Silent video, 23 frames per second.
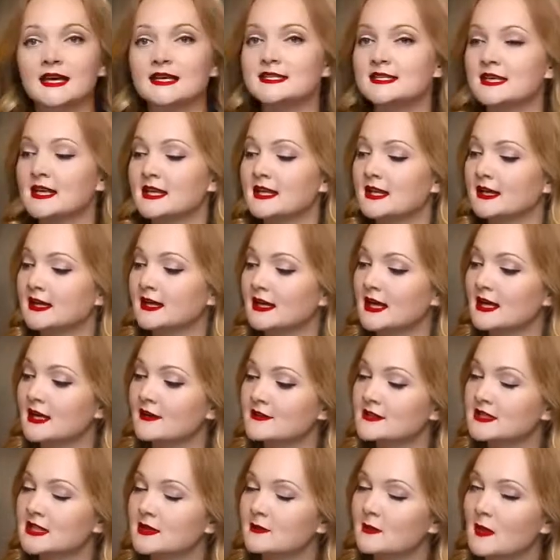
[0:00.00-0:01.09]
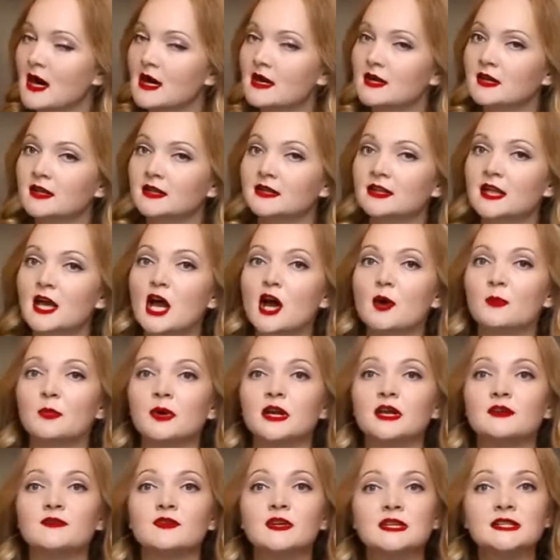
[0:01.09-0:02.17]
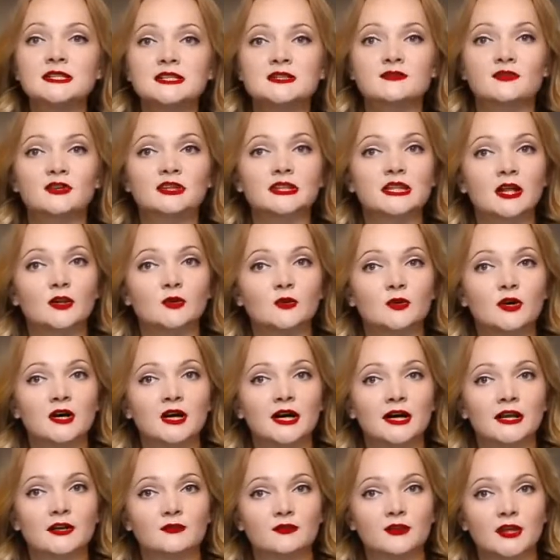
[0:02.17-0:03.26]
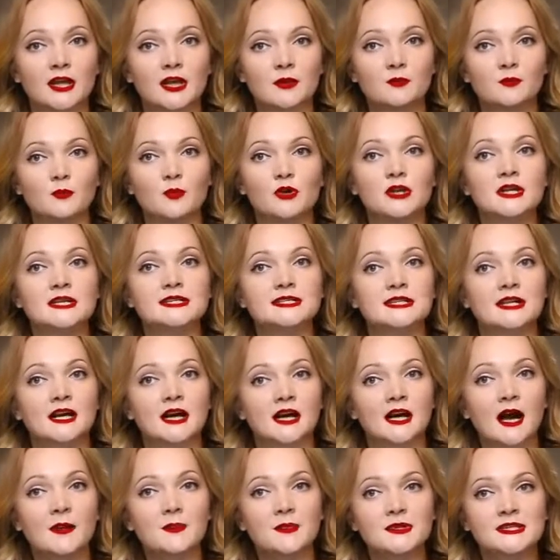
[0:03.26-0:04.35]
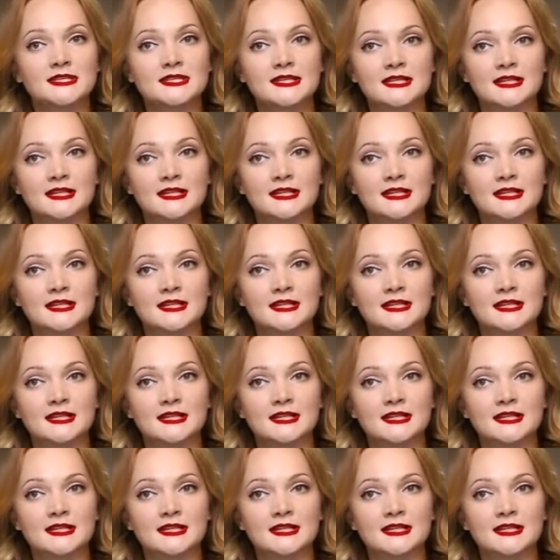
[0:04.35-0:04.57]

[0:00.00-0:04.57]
Серия «Королевский бархат» появилась в каталогах Oriflame более 45